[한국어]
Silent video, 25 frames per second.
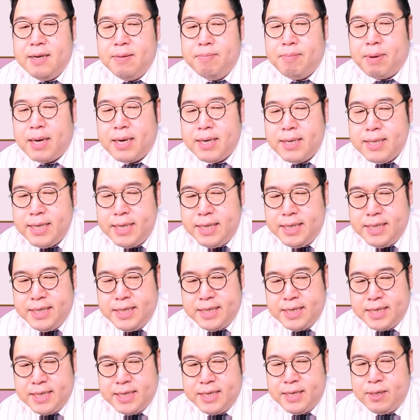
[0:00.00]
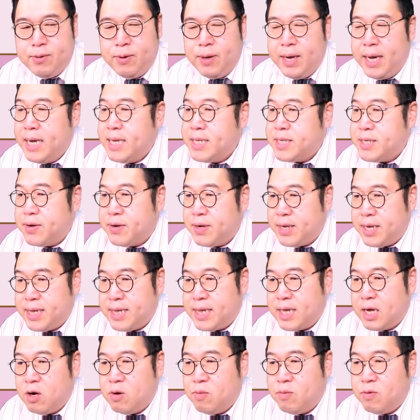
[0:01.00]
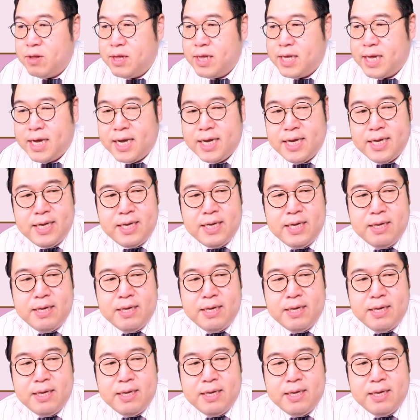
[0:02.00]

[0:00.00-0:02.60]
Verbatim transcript: 바른 인식 그리고 해석이 있다고 본다.